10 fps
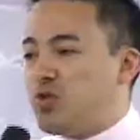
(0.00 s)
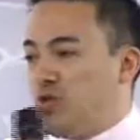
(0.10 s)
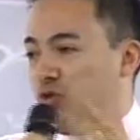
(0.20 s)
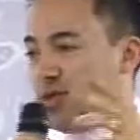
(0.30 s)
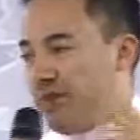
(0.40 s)

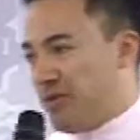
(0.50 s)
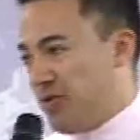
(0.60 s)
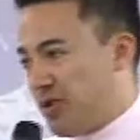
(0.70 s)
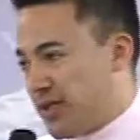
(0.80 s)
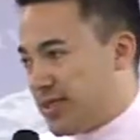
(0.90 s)
tudo o que estava
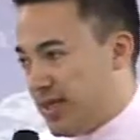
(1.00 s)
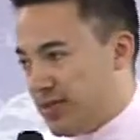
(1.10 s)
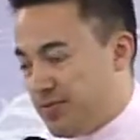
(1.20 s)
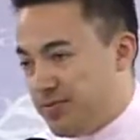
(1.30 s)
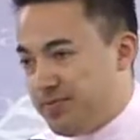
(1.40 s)

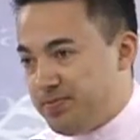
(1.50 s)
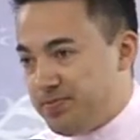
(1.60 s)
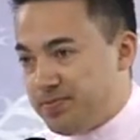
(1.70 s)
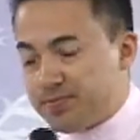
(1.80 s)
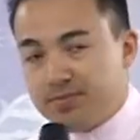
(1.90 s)
acontecendo.
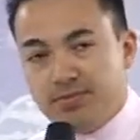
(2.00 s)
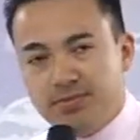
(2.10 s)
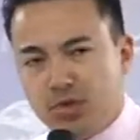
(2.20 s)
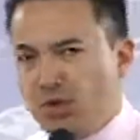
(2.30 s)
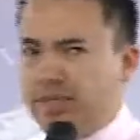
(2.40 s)

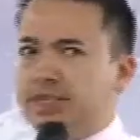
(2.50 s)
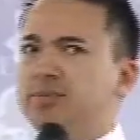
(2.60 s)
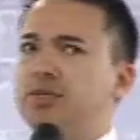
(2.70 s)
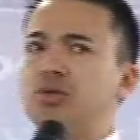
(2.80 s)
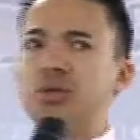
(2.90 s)
Como assim,
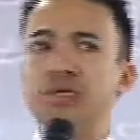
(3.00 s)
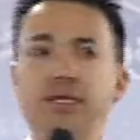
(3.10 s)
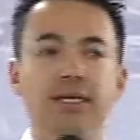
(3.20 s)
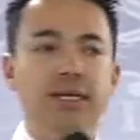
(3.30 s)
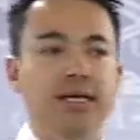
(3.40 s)
pastor?
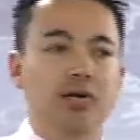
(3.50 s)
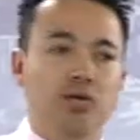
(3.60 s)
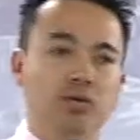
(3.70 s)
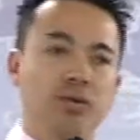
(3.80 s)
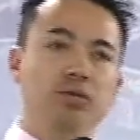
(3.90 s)

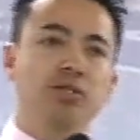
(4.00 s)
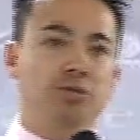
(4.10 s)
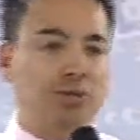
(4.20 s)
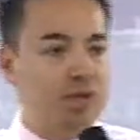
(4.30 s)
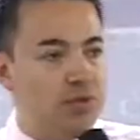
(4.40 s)
O meu
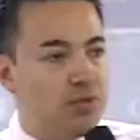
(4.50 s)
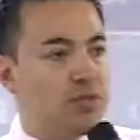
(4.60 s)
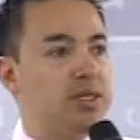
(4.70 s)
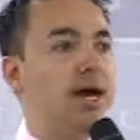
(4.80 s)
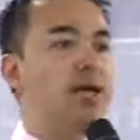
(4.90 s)
espírito
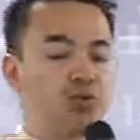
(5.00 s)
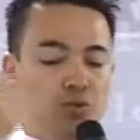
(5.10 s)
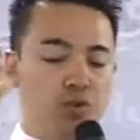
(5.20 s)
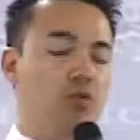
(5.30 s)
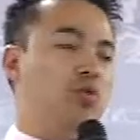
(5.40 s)
saiu
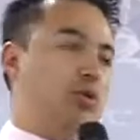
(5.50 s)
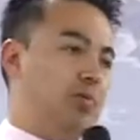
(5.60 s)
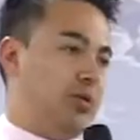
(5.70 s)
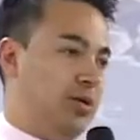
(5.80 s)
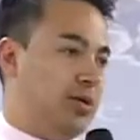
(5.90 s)
do meu
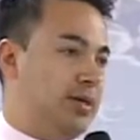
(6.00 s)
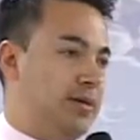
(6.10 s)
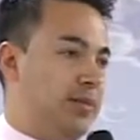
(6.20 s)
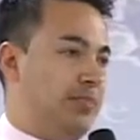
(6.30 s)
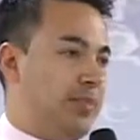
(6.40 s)
corpo.
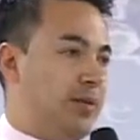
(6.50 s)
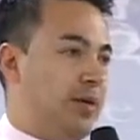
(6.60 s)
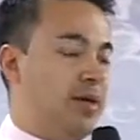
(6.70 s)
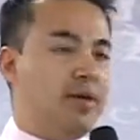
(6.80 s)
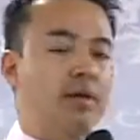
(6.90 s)

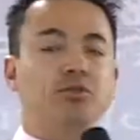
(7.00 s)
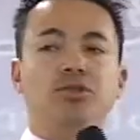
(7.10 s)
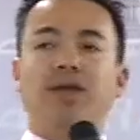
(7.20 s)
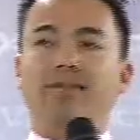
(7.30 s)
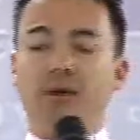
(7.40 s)
Eu
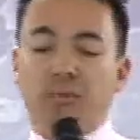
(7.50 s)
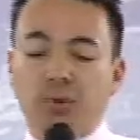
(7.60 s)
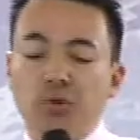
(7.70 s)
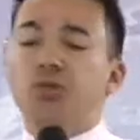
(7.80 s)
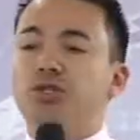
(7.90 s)
estava
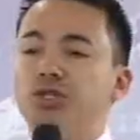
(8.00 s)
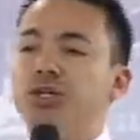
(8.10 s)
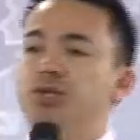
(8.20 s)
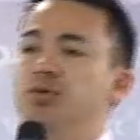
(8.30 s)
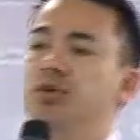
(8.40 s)

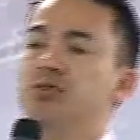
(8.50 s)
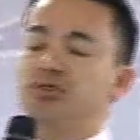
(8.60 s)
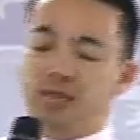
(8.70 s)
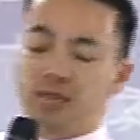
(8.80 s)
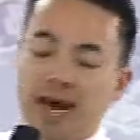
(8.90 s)
prontinho,
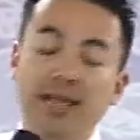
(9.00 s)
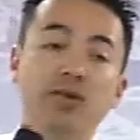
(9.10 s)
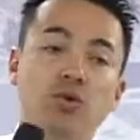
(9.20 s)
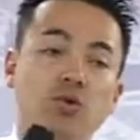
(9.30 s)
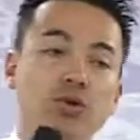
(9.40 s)
de mala e
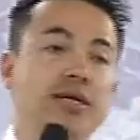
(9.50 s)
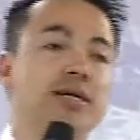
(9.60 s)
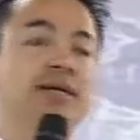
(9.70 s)
cuia,